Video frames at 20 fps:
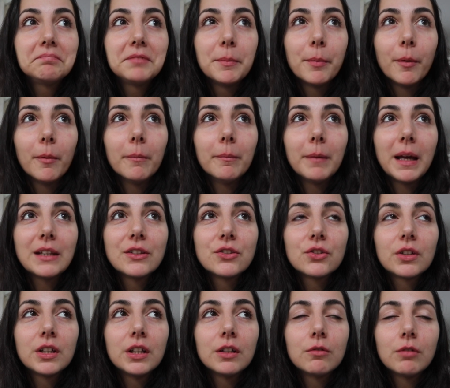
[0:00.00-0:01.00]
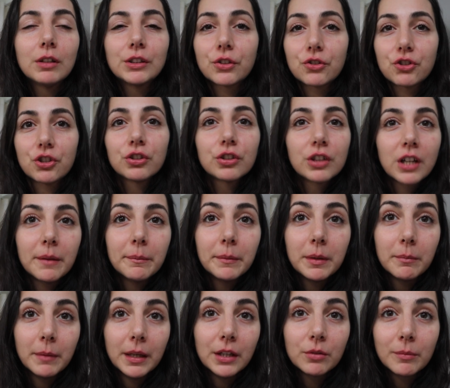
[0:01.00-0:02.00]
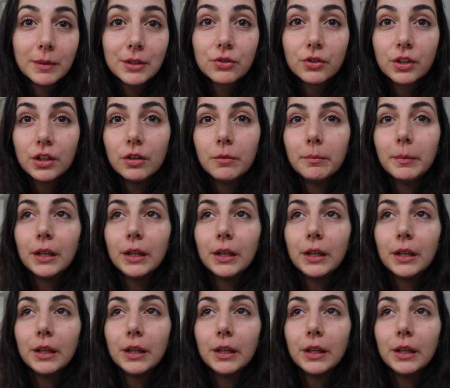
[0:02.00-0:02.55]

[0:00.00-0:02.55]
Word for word: tipo mezzo chilo, 400 grammi in meno, mezzo chilo in